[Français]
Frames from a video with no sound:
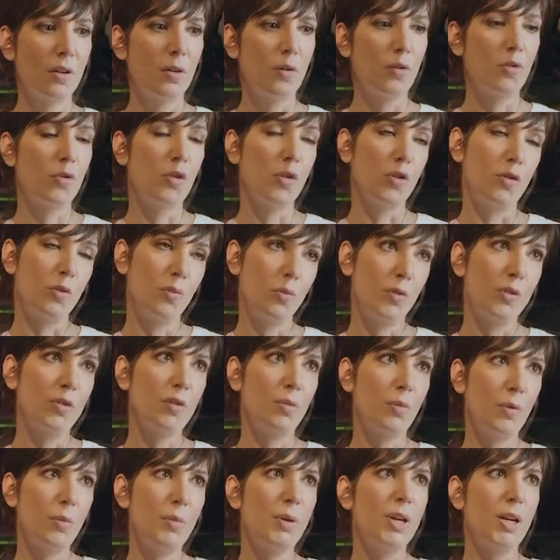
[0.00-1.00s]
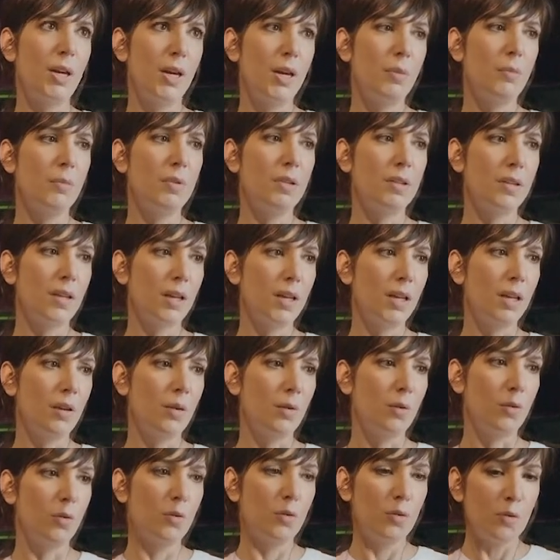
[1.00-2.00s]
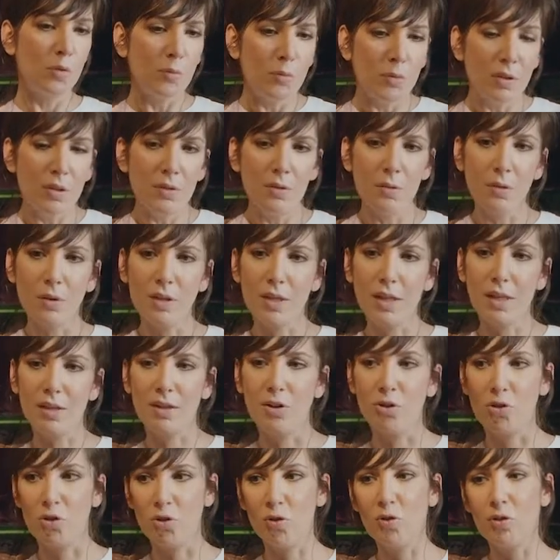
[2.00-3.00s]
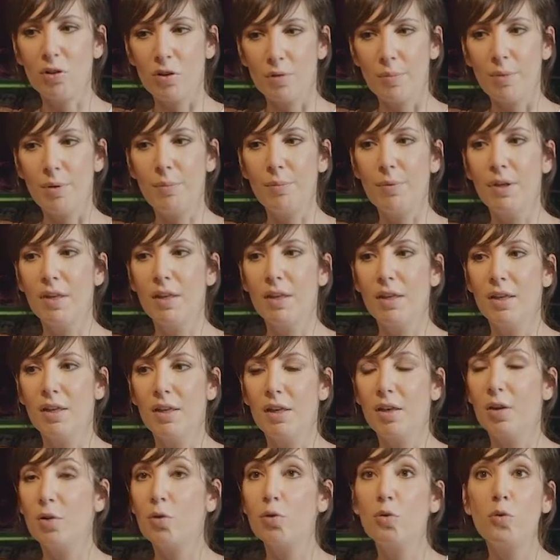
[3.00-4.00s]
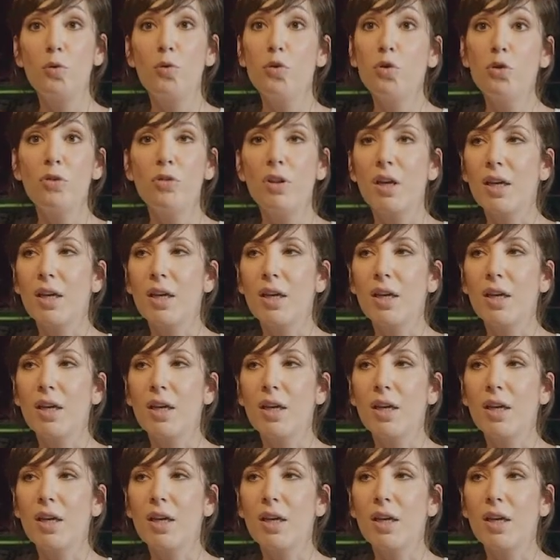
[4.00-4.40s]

enfin, de moins en moins, mais quand même très euh, soumise au regard des gens, quand même. Et que du coup, j'ose